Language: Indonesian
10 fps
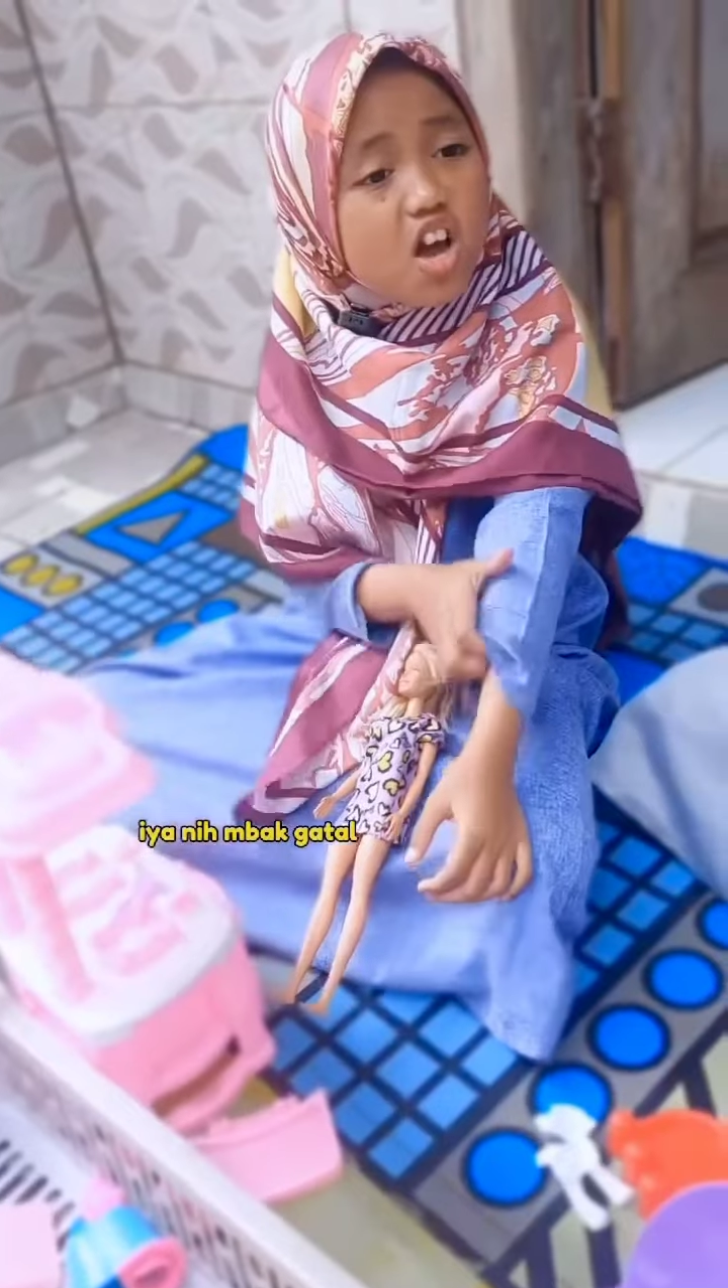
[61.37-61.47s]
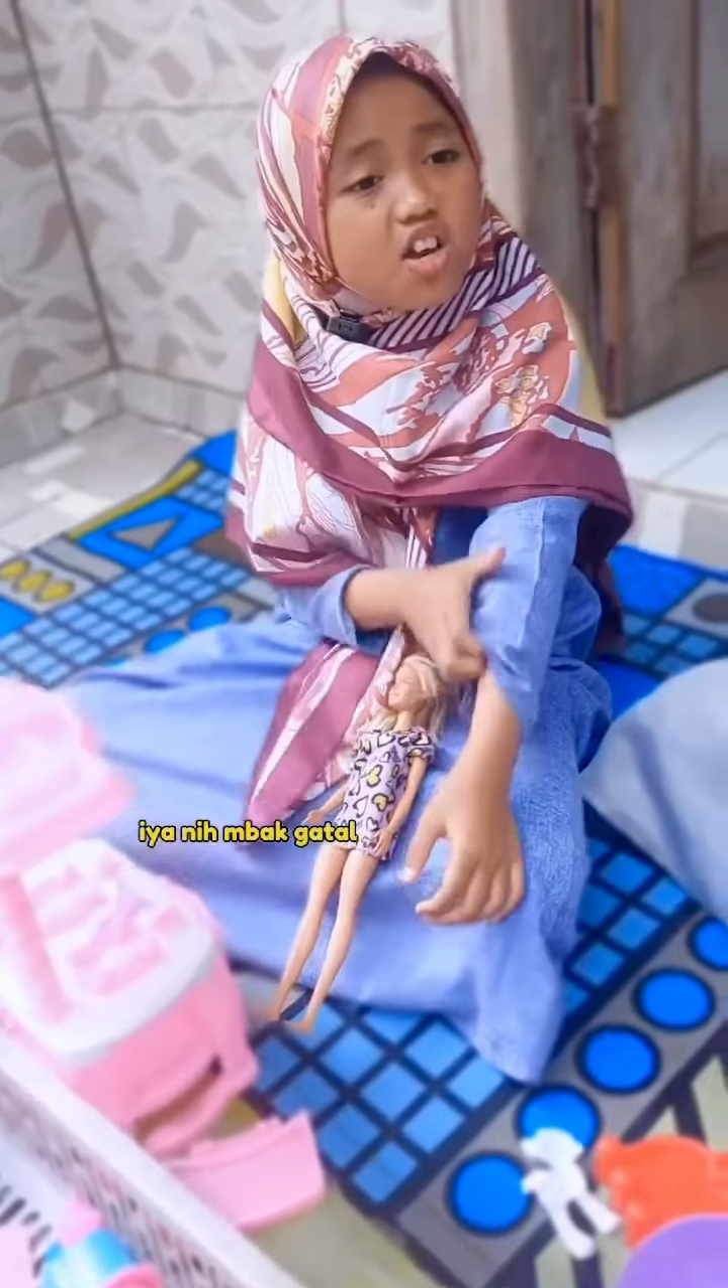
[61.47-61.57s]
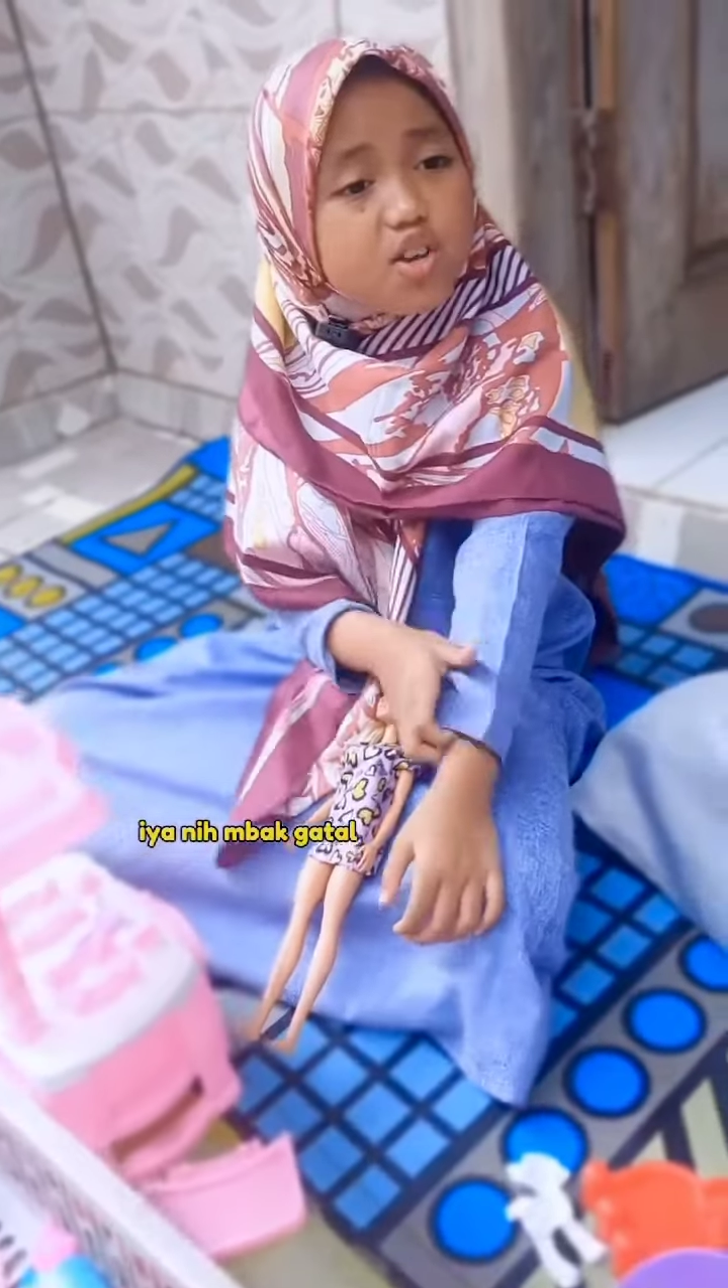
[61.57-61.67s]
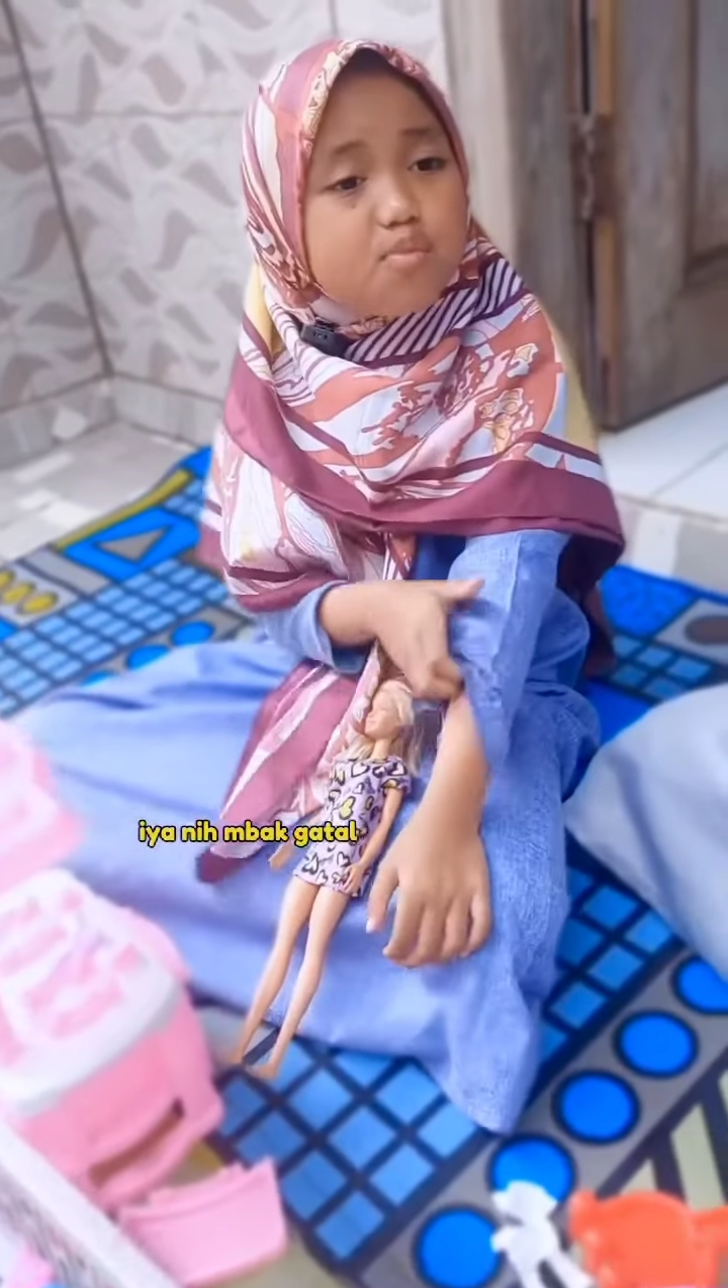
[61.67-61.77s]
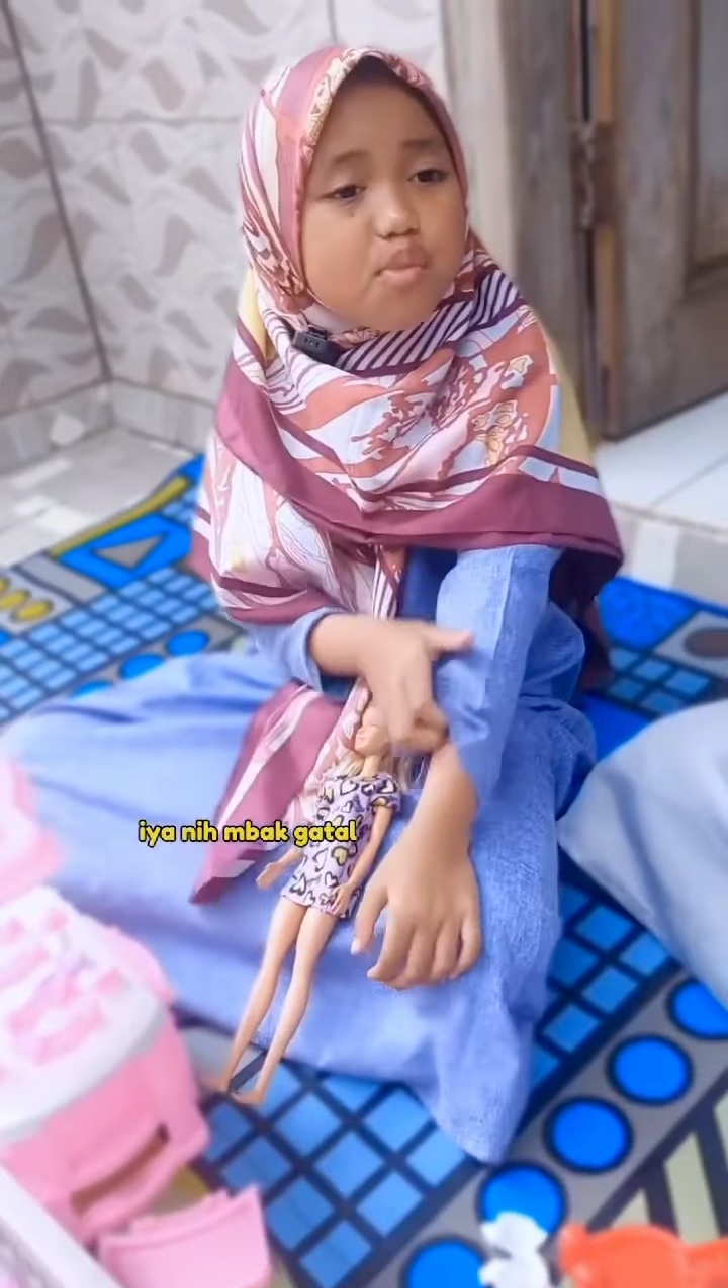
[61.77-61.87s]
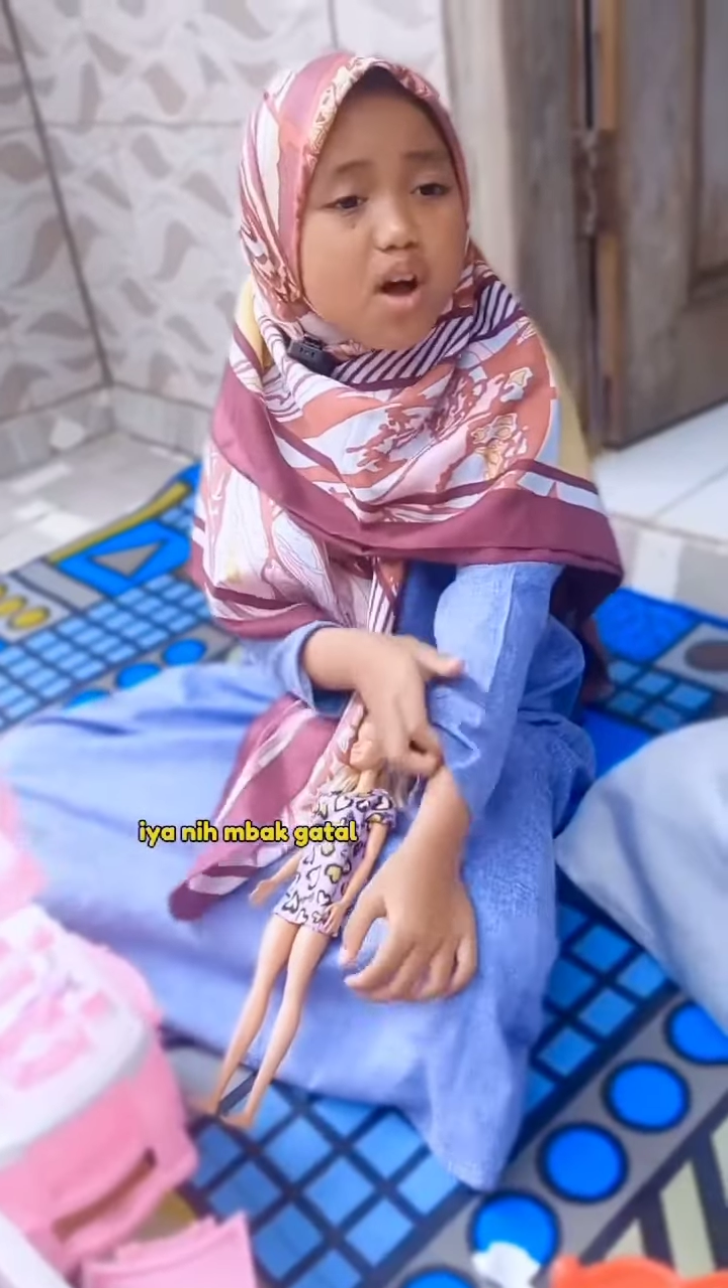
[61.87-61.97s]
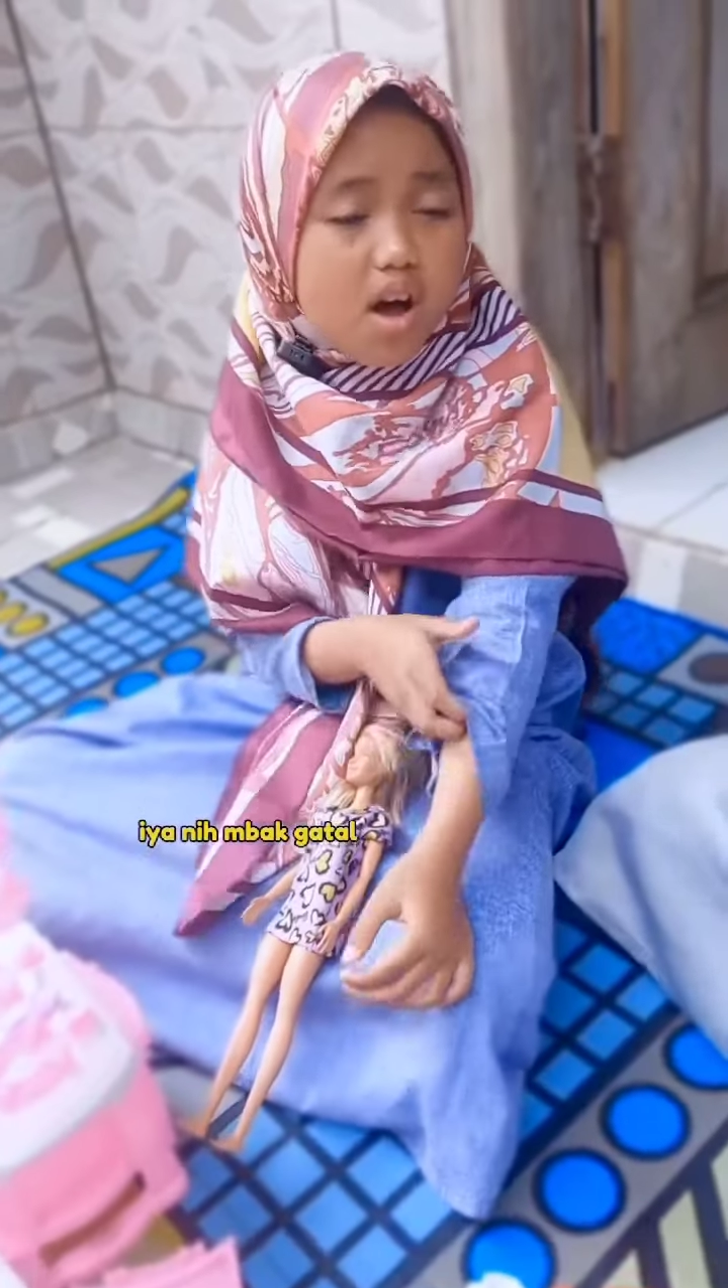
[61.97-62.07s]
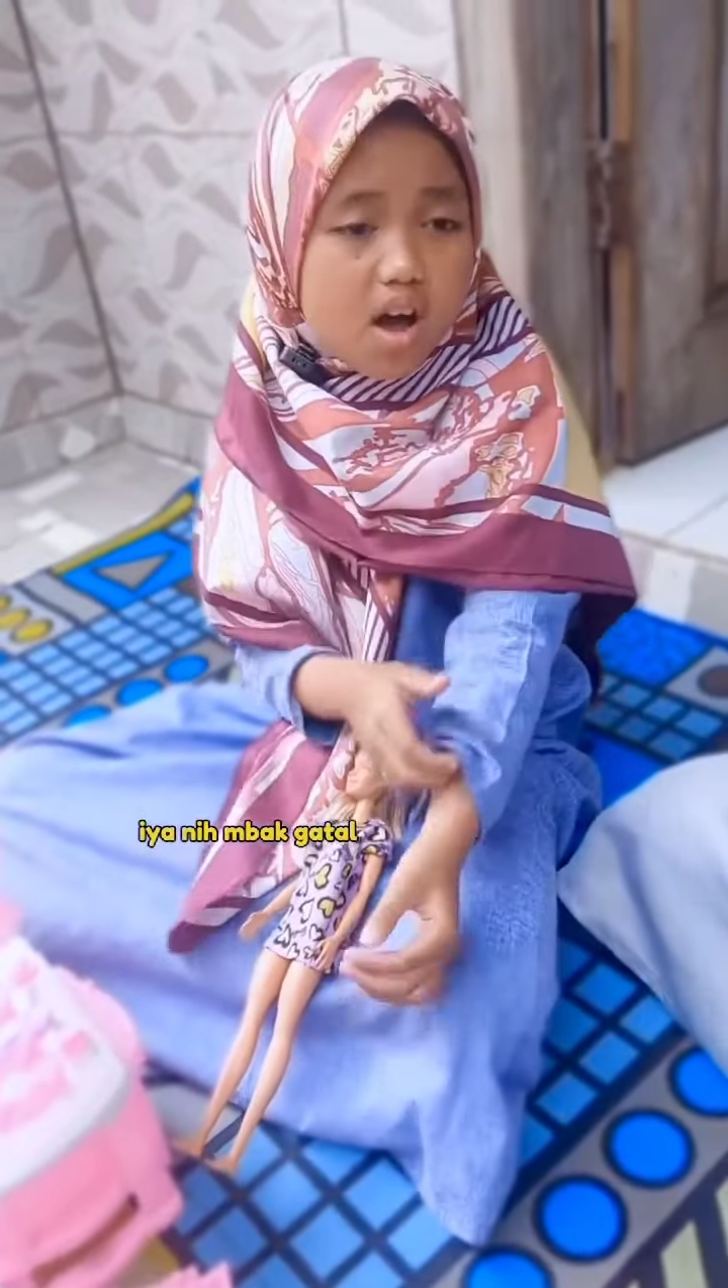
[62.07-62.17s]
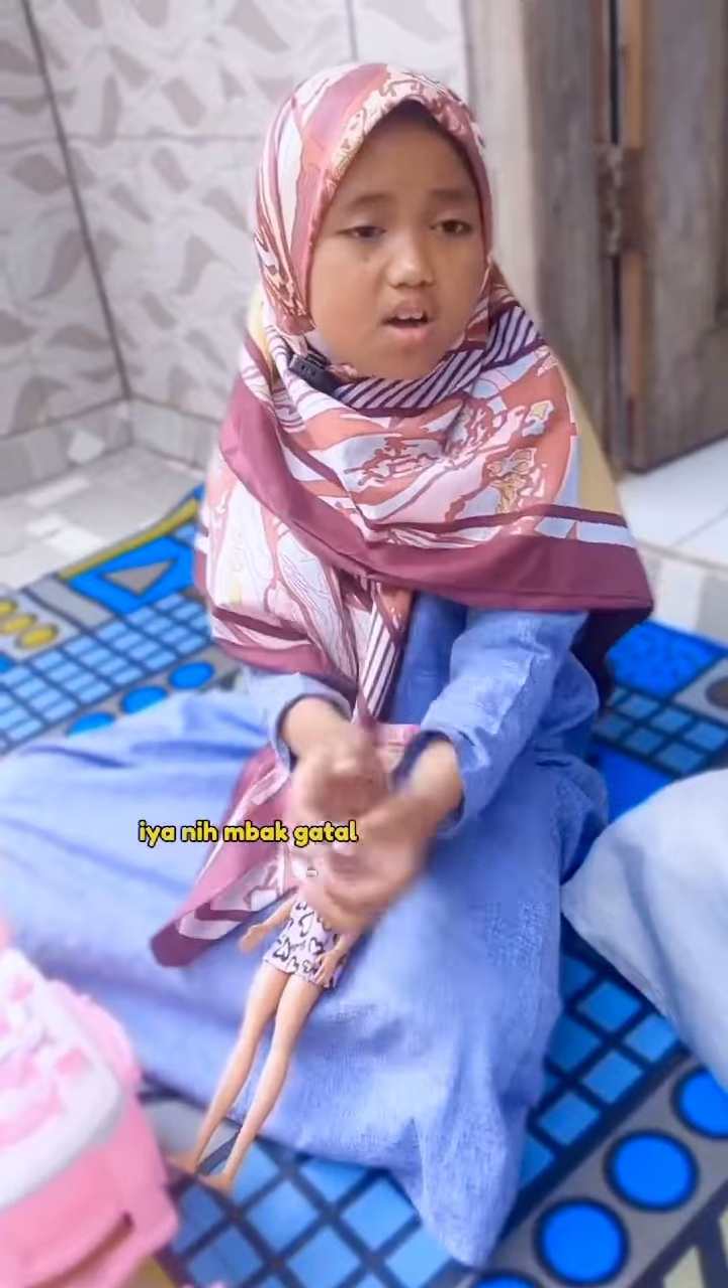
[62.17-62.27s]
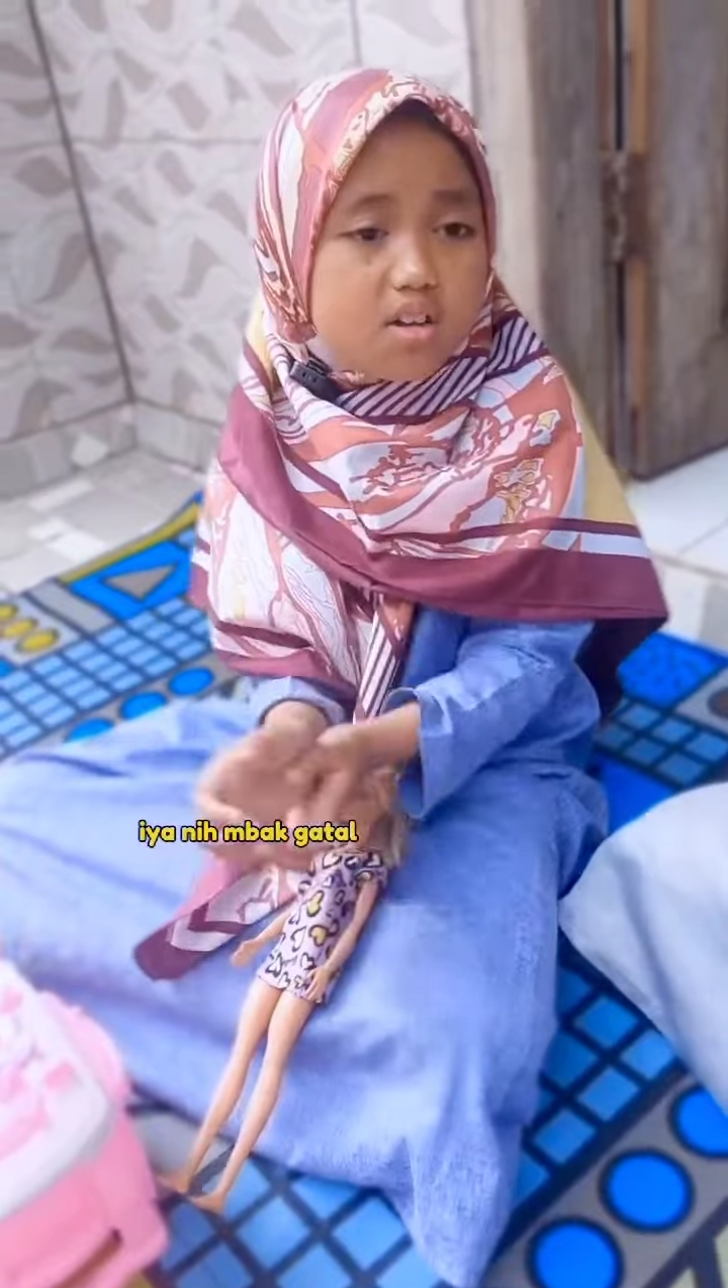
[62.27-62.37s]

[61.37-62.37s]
nih mbak,